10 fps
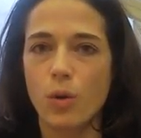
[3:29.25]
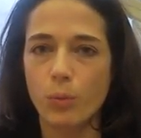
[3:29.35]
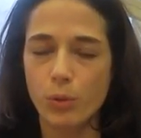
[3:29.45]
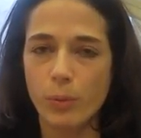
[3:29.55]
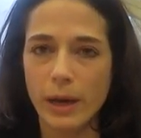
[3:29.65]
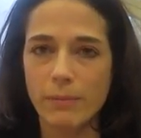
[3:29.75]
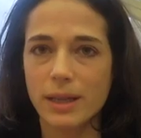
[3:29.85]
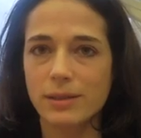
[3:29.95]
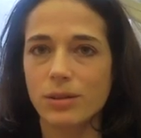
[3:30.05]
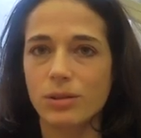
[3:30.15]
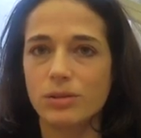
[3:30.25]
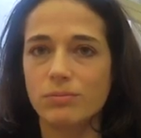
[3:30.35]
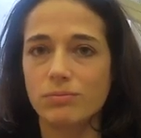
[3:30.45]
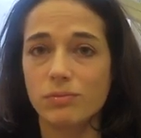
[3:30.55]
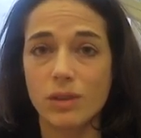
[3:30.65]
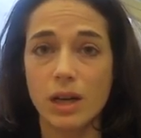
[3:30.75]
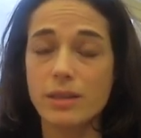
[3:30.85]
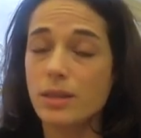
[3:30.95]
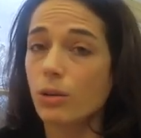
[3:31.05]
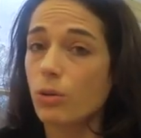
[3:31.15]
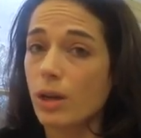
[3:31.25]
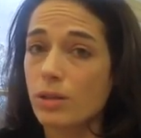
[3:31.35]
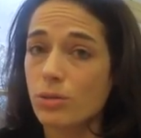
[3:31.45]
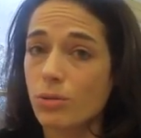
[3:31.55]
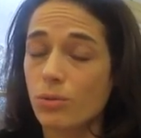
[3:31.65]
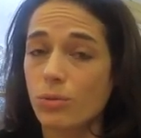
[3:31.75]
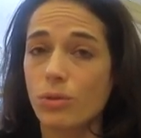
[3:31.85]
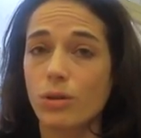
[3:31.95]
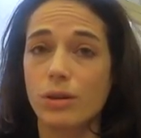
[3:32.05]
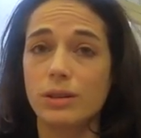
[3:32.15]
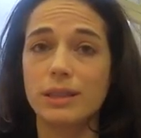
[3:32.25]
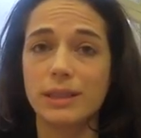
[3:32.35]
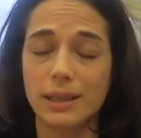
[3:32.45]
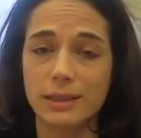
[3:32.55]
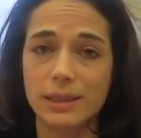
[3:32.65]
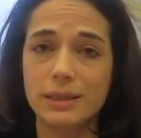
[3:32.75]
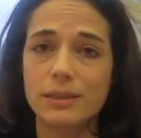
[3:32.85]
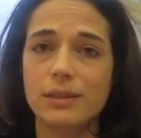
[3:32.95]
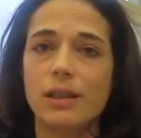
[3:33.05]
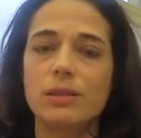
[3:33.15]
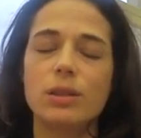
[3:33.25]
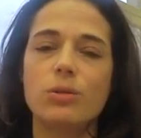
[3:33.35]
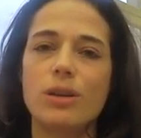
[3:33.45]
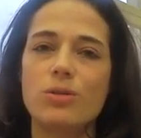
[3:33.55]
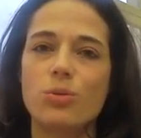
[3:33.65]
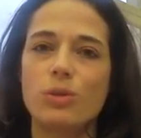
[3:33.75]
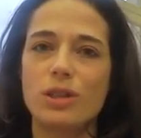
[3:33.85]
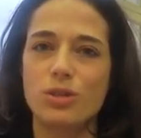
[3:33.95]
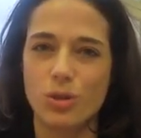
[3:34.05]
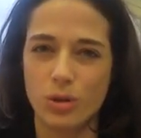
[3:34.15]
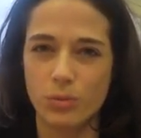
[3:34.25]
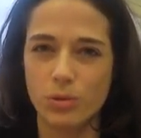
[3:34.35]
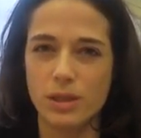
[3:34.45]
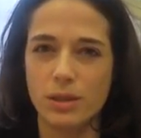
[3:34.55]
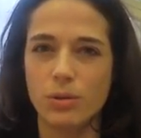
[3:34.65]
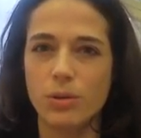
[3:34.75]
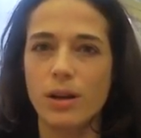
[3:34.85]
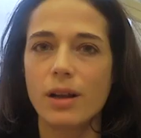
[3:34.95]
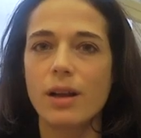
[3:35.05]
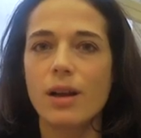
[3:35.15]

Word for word: ont pu permettre la circulation des artistes, la circulation des genres musicaux,